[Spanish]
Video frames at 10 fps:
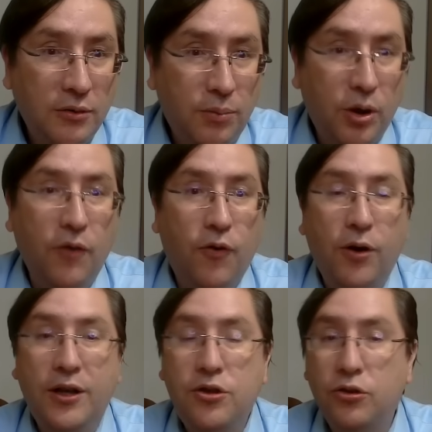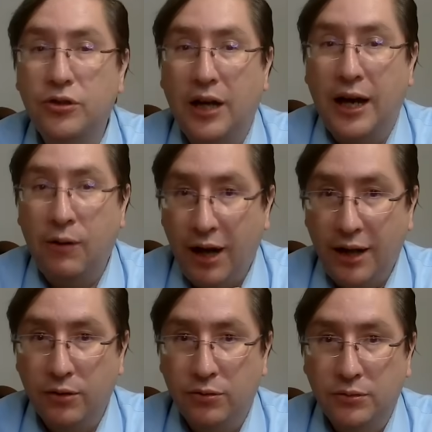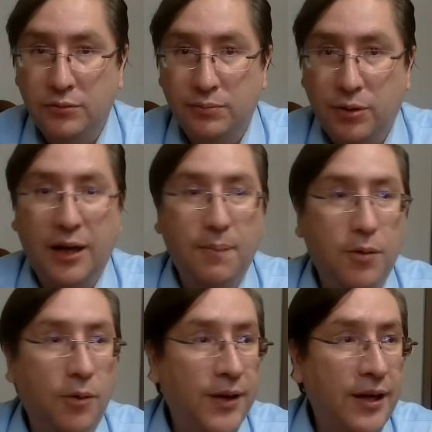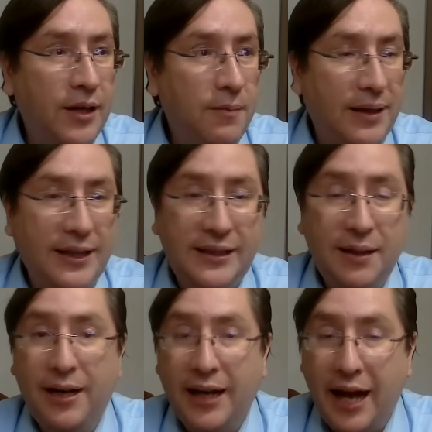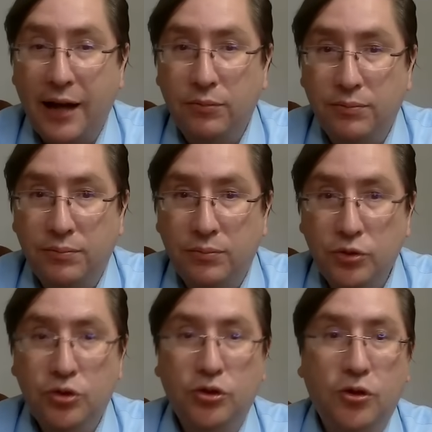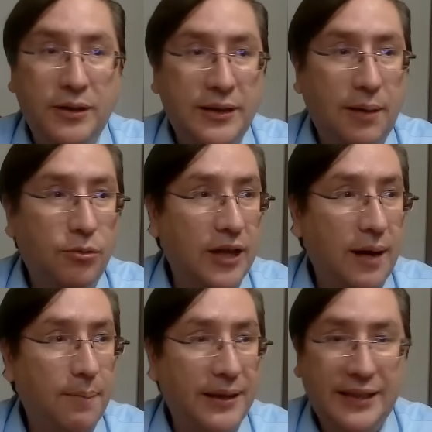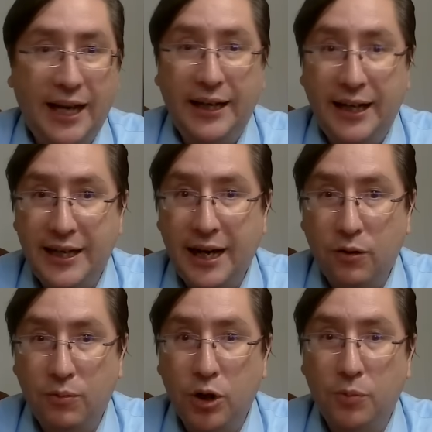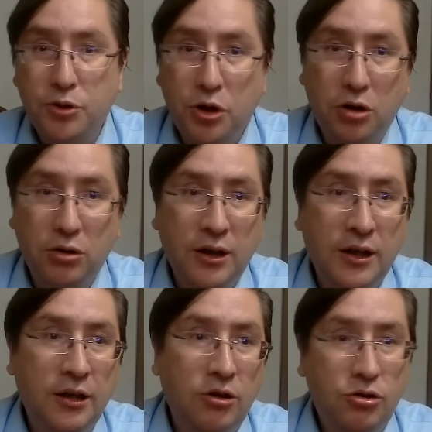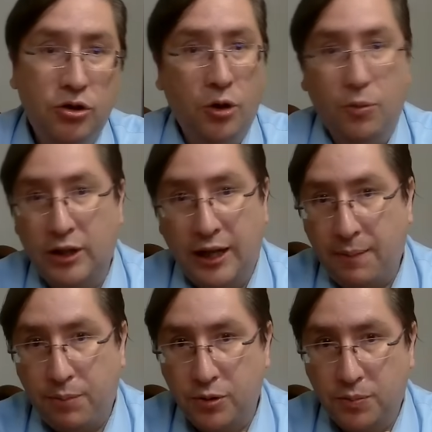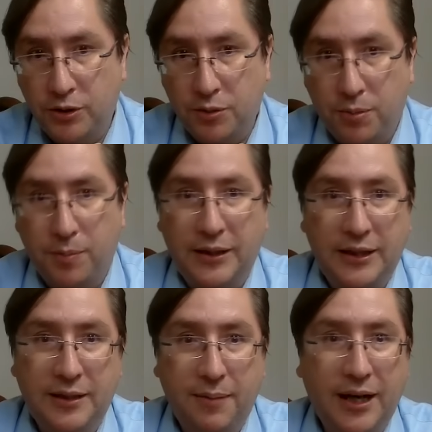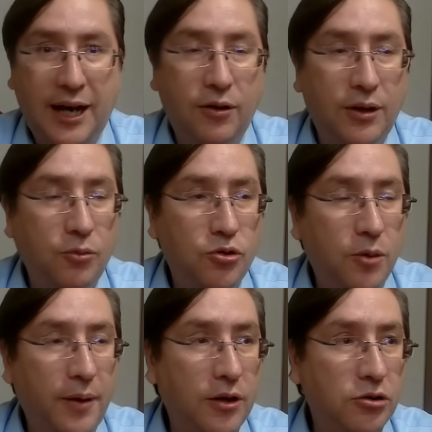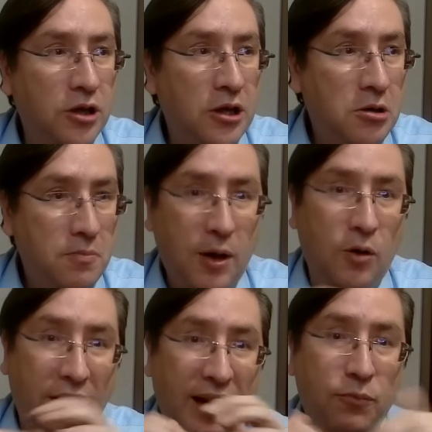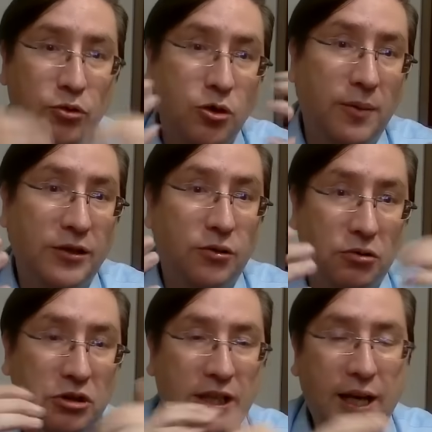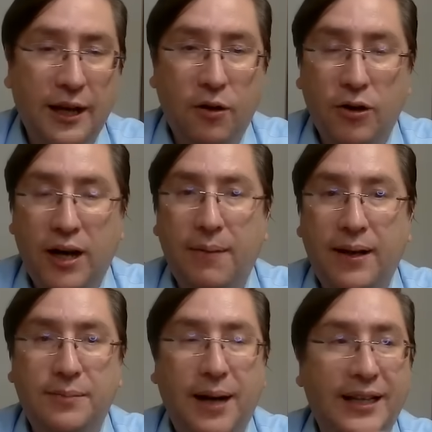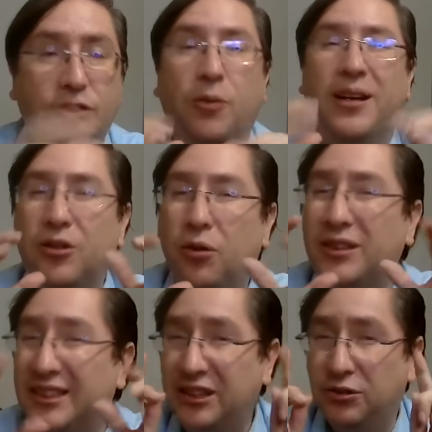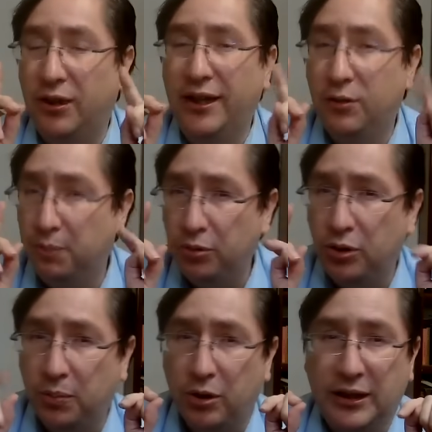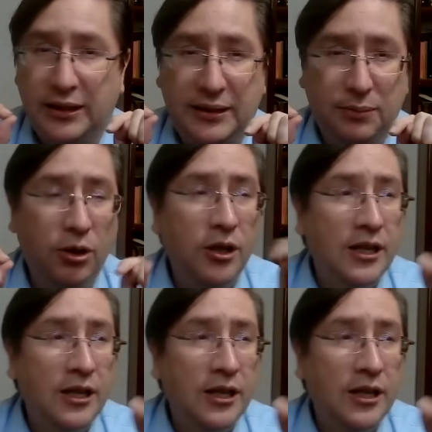porque fueron hechos a un lado. Por ejemplo, Patricia Mercado, muchos comenzamos a pensar en ella como una opción. Yo no votaría, por supuesto, por Patricia Mercado, ni mucho menos, pero era mucho más conocida que Jorge Álvarez Maínez, sobre todo, insisto, ¿eh? en un punto importantísimo,